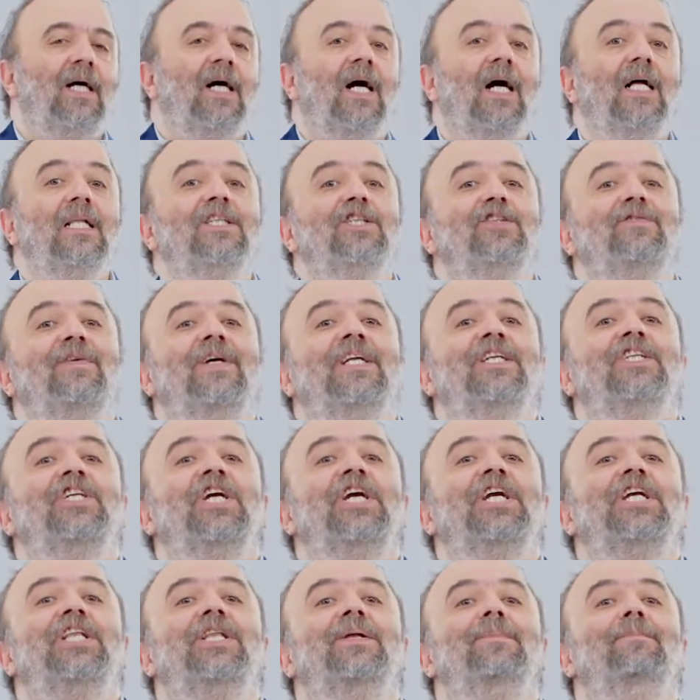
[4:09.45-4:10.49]
alışverişe
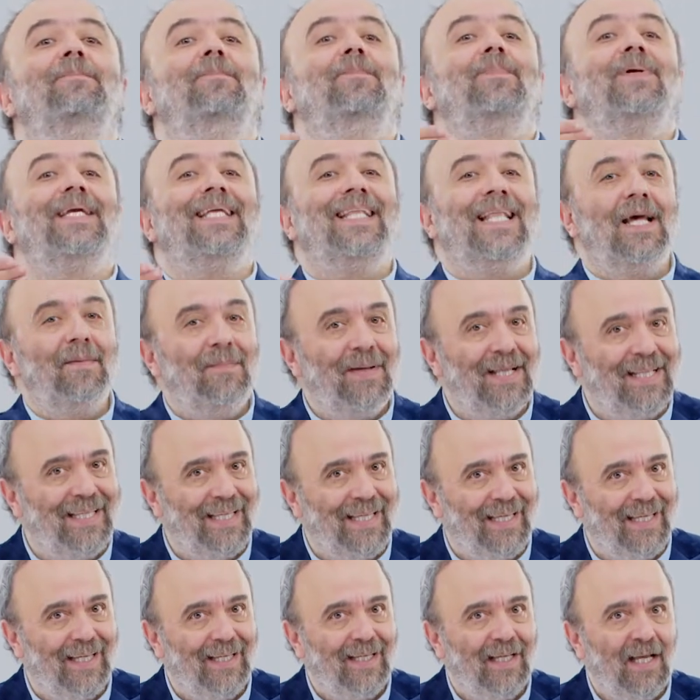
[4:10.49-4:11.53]
gidip
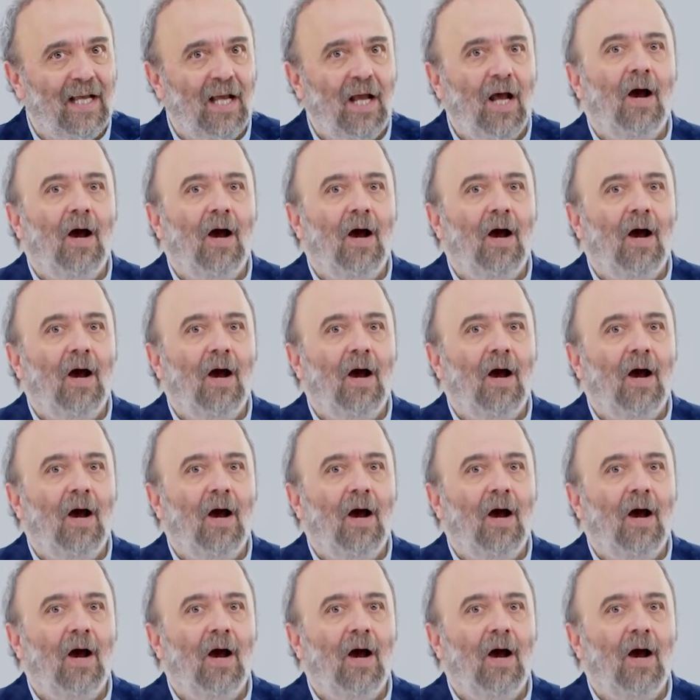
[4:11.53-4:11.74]
gidemediği,